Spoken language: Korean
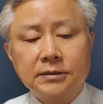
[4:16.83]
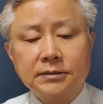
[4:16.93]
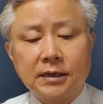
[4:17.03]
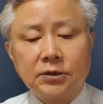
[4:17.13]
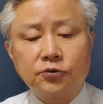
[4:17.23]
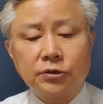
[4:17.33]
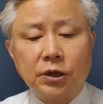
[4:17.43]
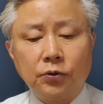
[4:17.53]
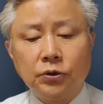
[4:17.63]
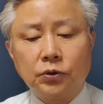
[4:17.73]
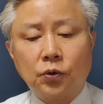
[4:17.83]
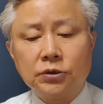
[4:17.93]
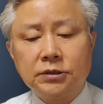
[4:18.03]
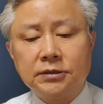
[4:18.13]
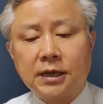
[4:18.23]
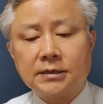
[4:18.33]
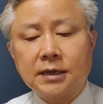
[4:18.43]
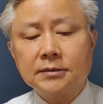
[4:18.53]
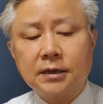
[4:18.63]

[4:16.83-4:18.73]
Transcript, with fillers: 시장이 추진해온 도시 재생